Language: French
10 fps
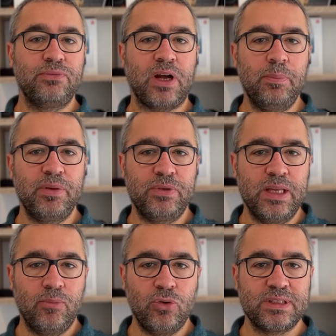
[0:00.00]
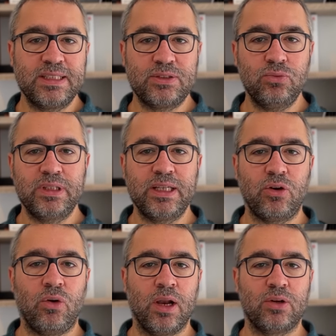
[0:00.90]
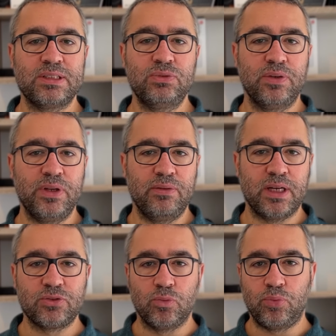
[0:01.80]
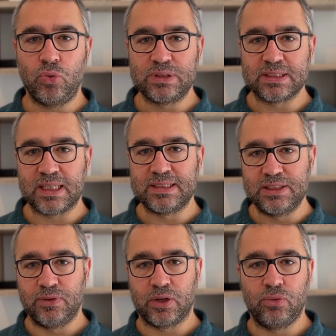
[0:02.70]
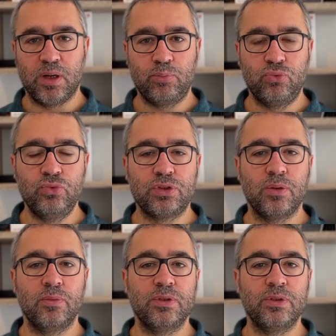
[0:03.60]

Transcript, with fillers: frappe évidemment, c'est son écran. Alors si vous avez la version Pro, ça sera 6,1 pouces,